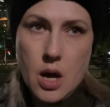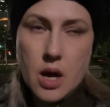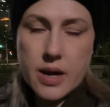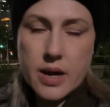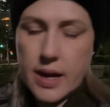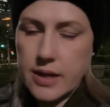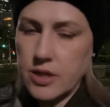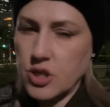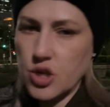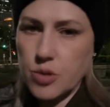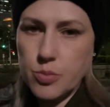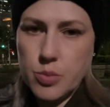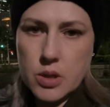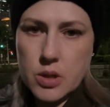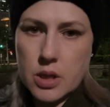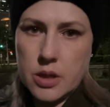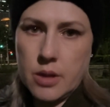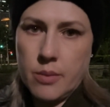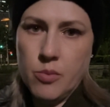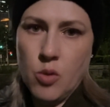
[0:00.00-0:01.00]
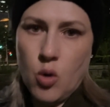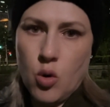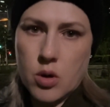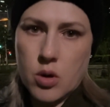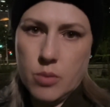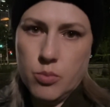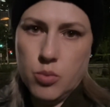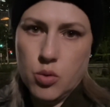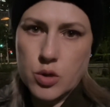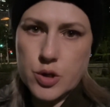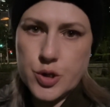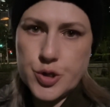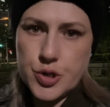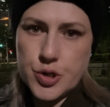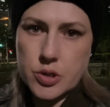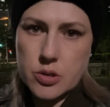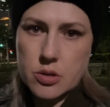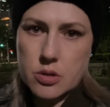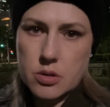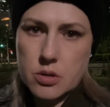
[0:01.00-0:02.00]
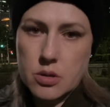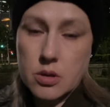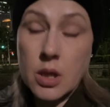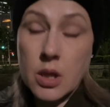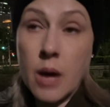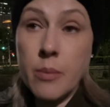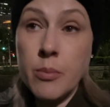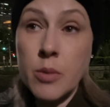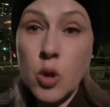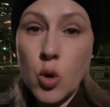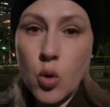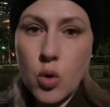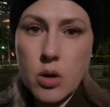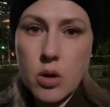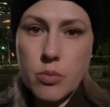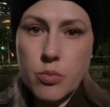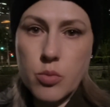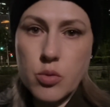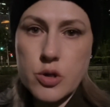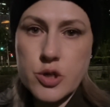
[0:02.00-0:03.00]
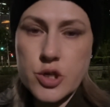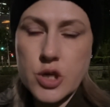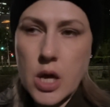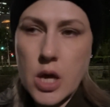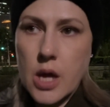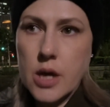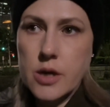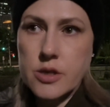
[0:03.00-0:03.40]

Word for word: Раньше было намного больше намного больше.